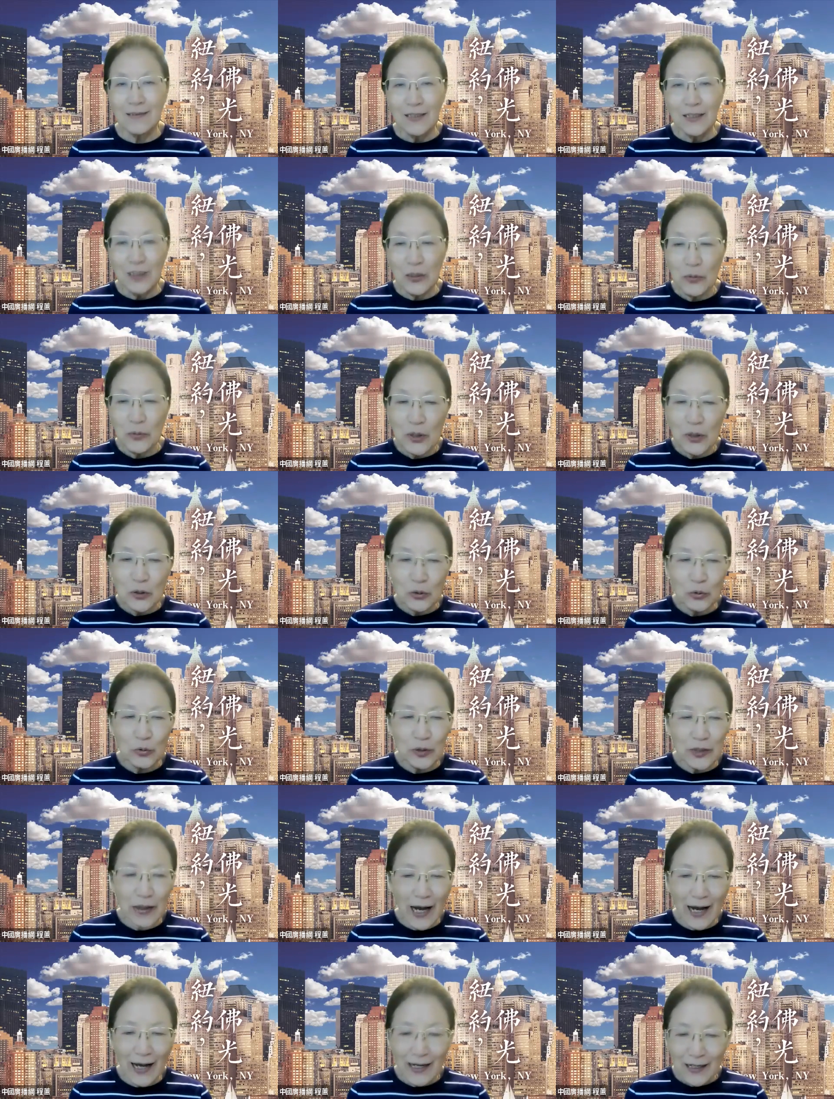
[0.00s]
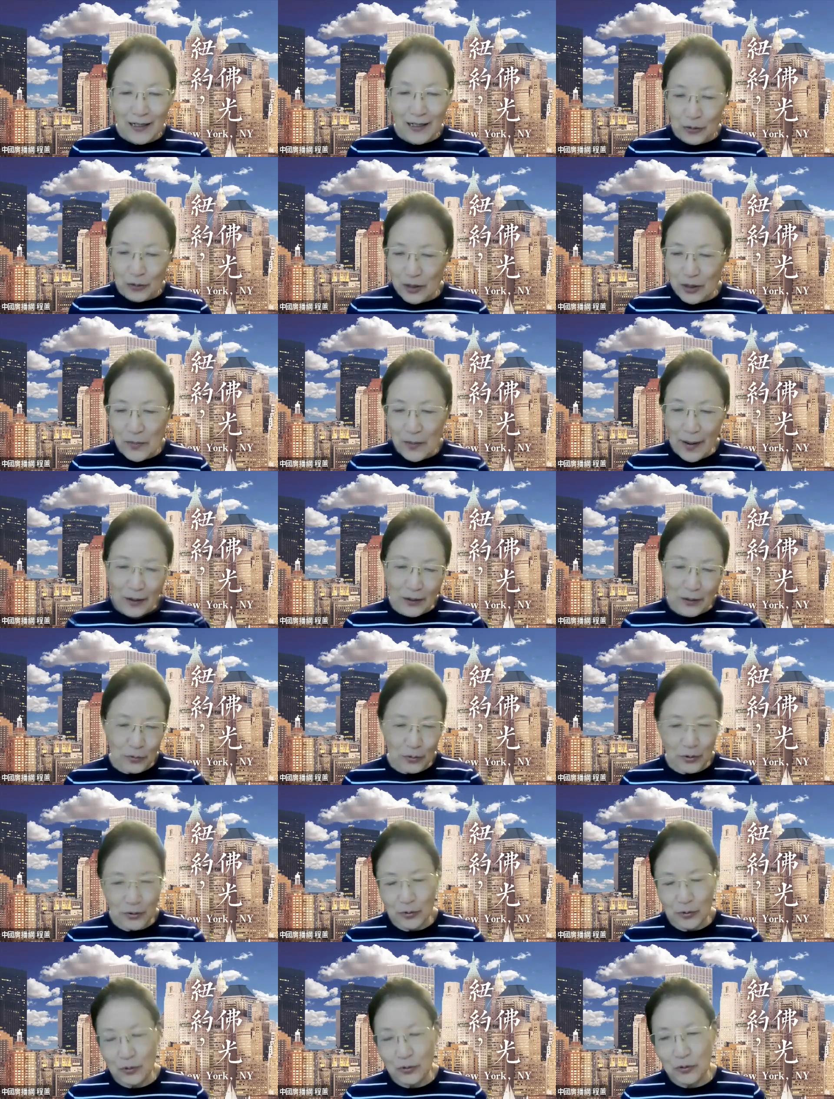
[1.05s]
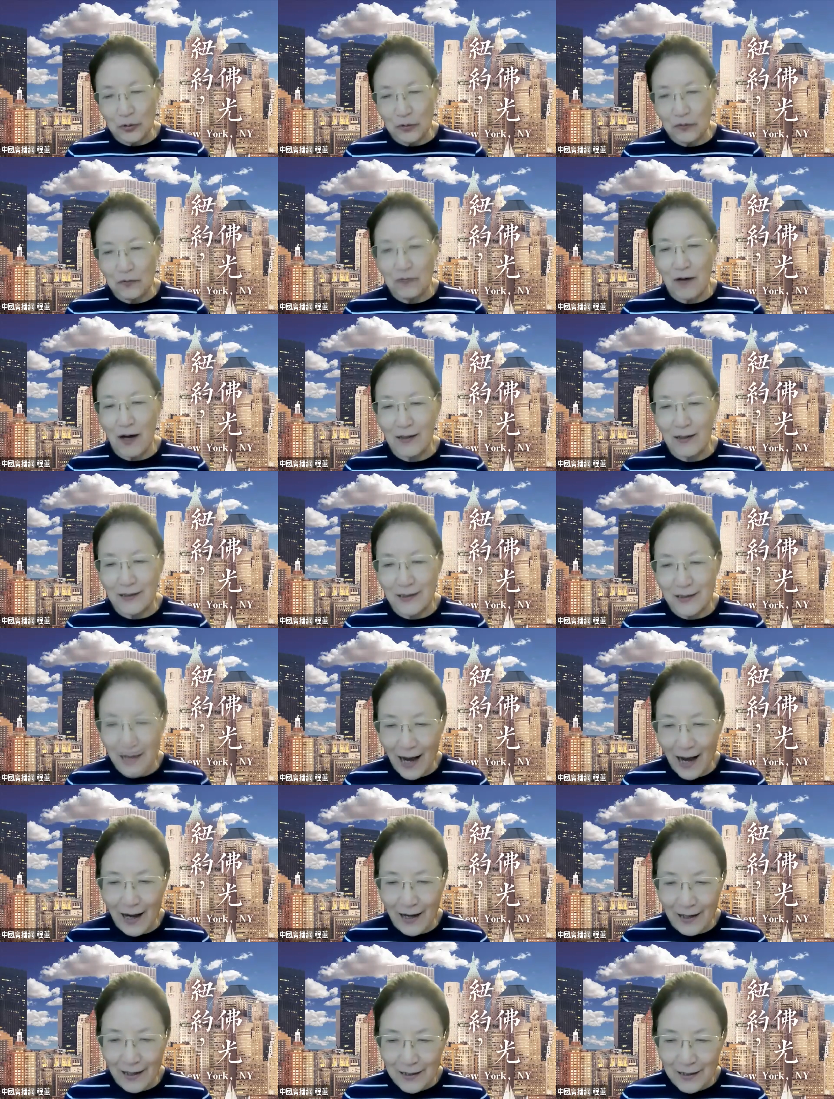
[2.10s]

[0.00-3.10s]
因为出家，所以你把所有东西都放下。